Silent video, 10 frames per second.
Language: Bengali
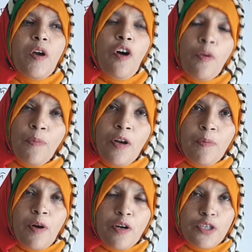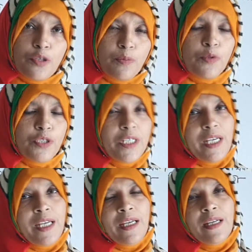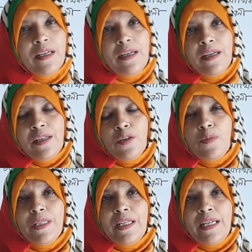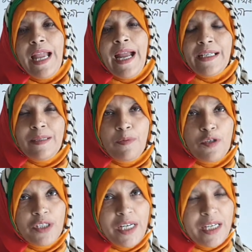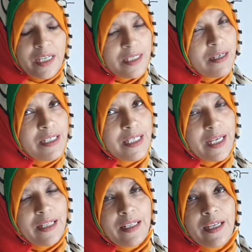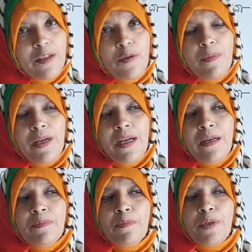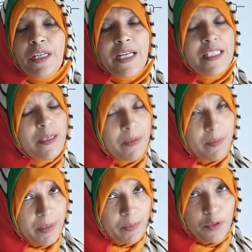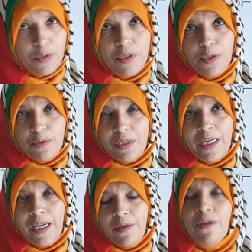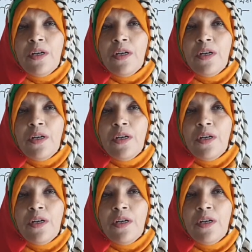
অল্প অল্প অংশ বুঝিয়ে তোমাদেরকে একটা পর্যায়ে নিয়ে যা যেখান থেকে তোমরা পরীক্ষায় যেভাবেই প্রশ্ন আসুক না কেন